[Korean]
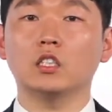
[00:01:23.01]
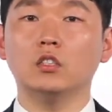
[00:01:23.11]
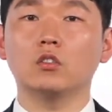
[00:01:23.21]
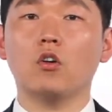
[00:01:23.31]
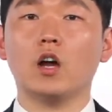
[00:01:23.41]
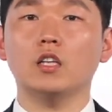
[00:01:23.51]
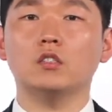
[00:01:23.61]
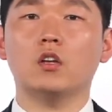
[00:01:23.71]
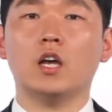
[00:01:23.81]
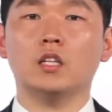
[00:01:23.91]
근거가
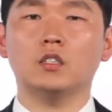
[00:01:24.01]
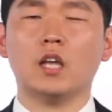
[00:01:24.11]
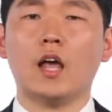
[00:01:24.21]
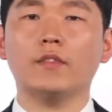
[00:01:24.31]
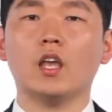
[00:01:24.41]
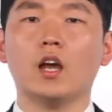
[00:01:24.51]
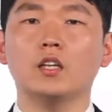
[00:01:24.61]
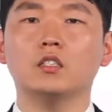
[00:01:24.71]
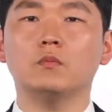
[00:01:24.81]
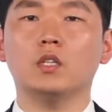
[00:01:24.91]
있어야 하는 한계가
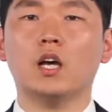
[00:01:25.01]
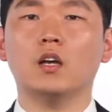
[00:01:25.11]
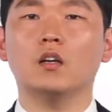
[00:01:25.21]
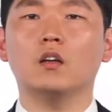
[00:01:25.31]
있습니다.